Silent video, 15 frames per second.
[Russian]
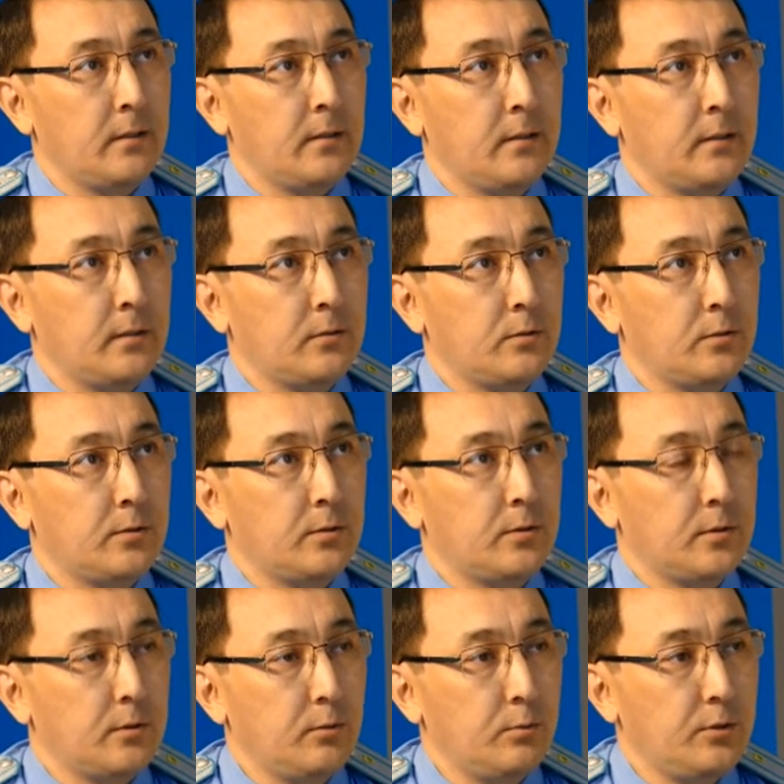Э, то есть
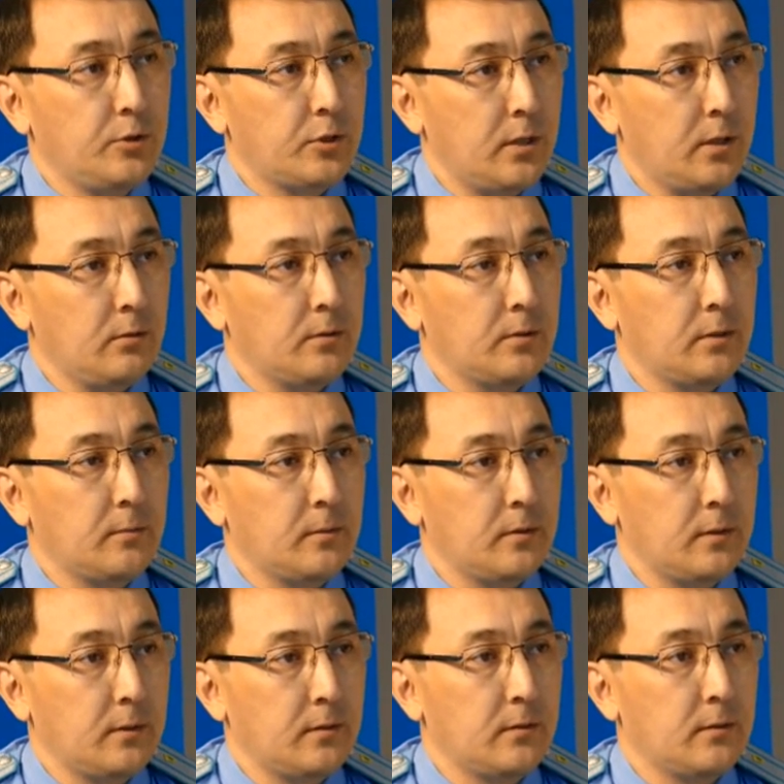люди жалуются, нам
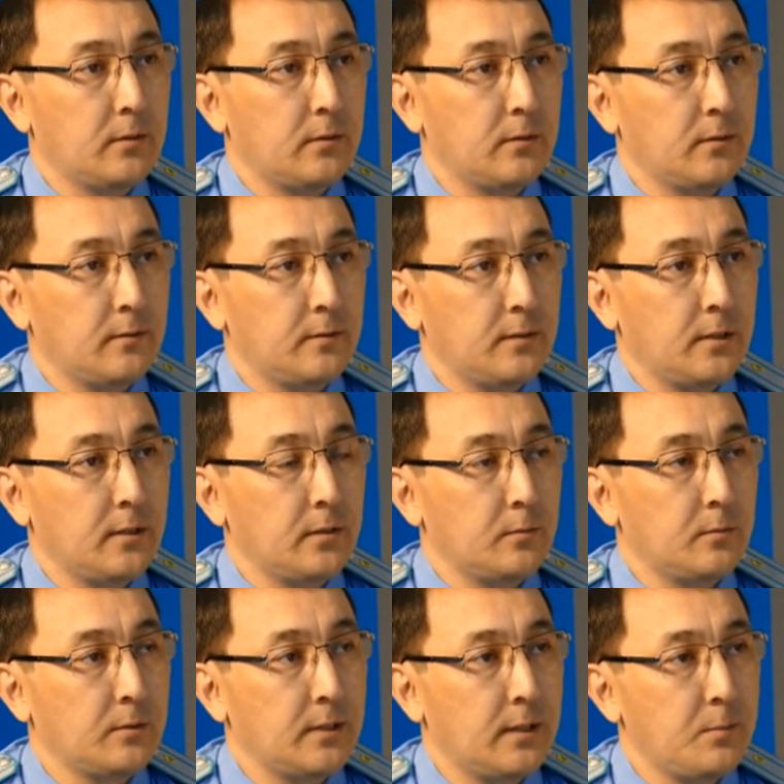говорят, э, в
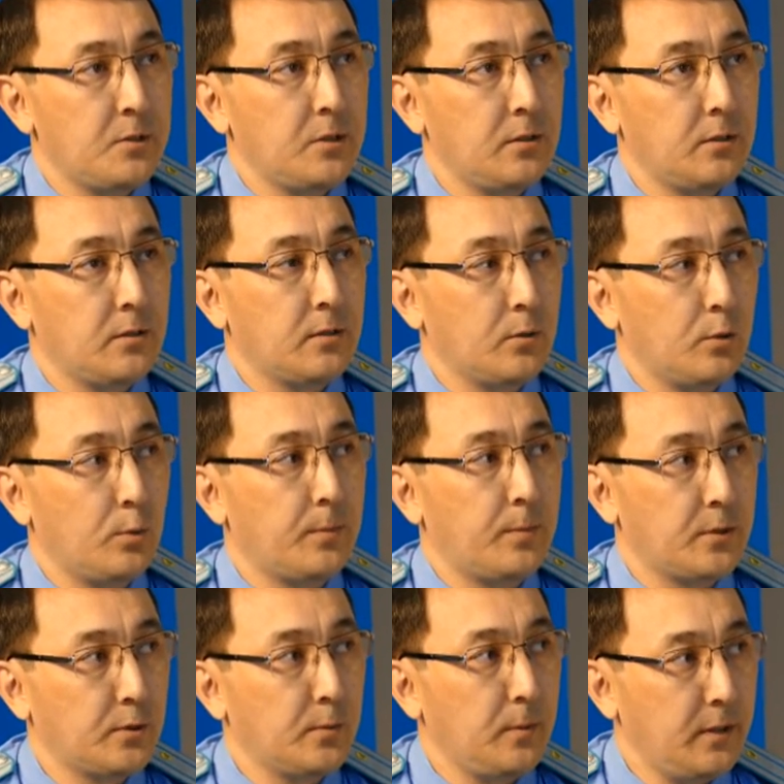целом сообщить о
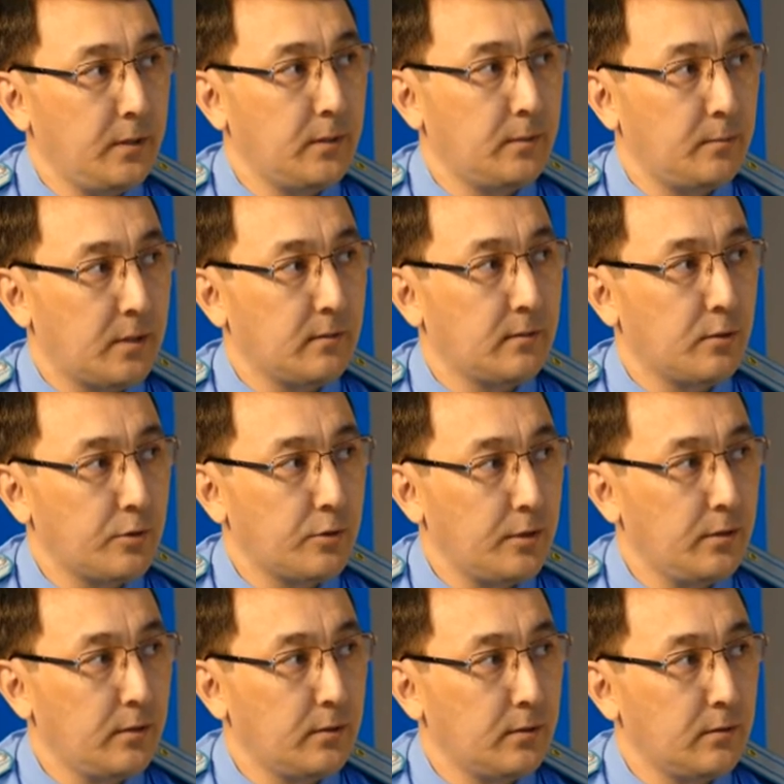преступлении и
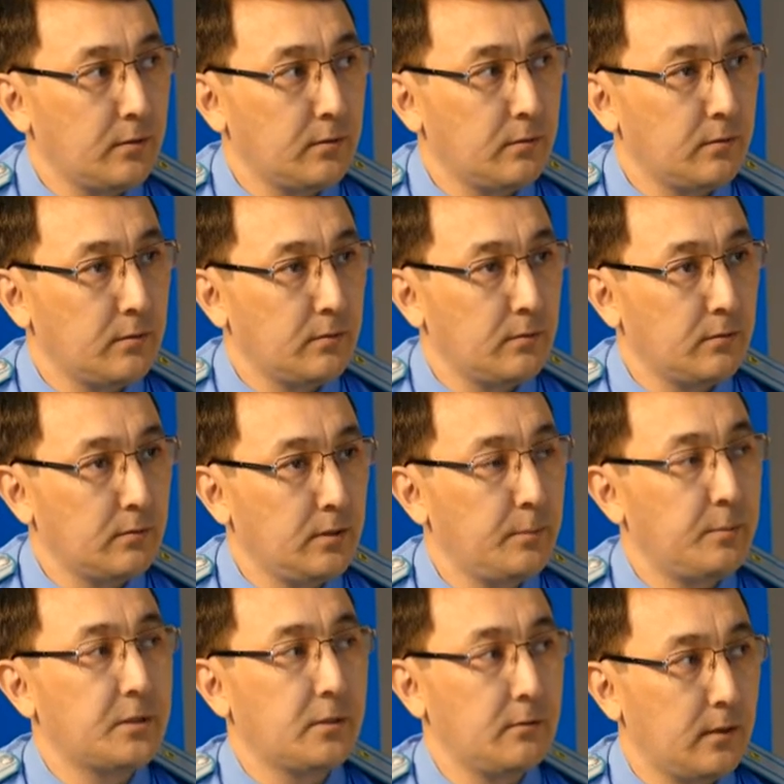правонарушении не
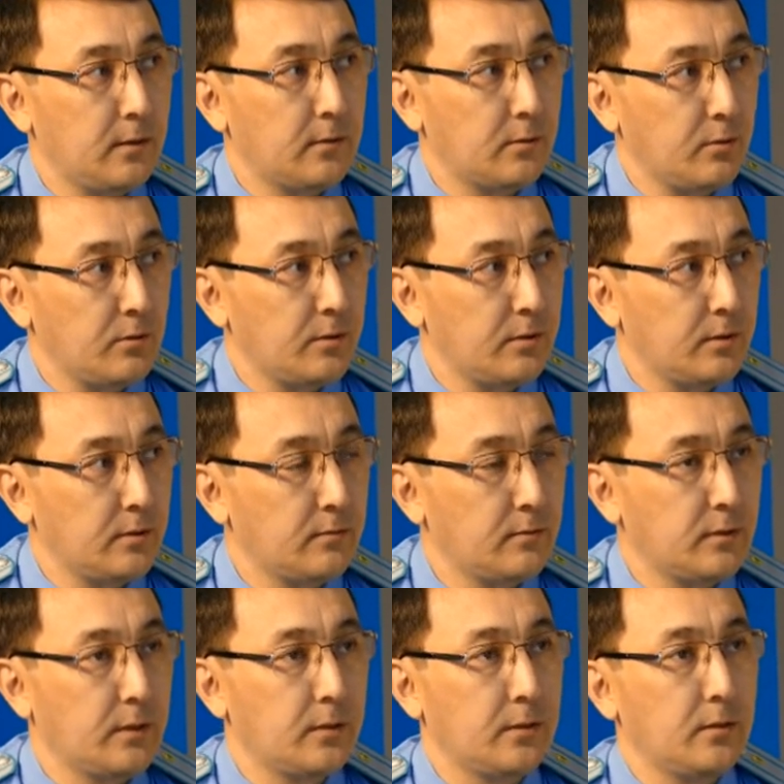представляет сложности, вы
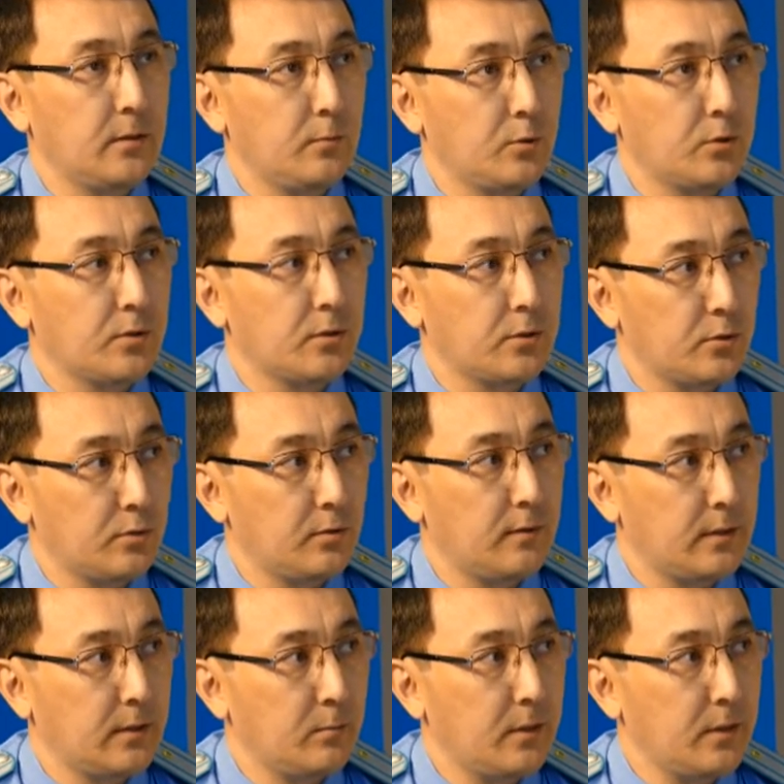знаете, да, можно 102
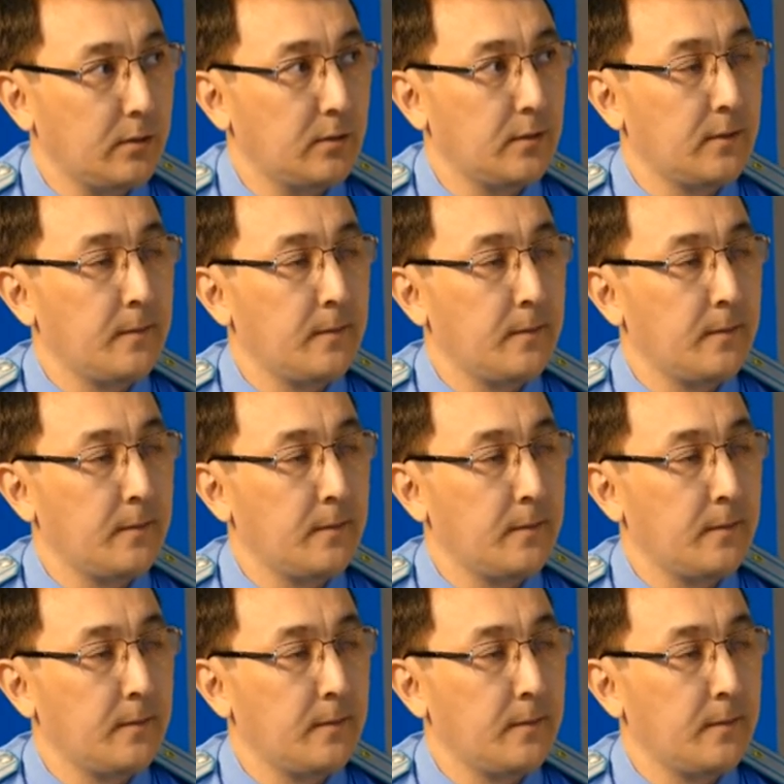набрать,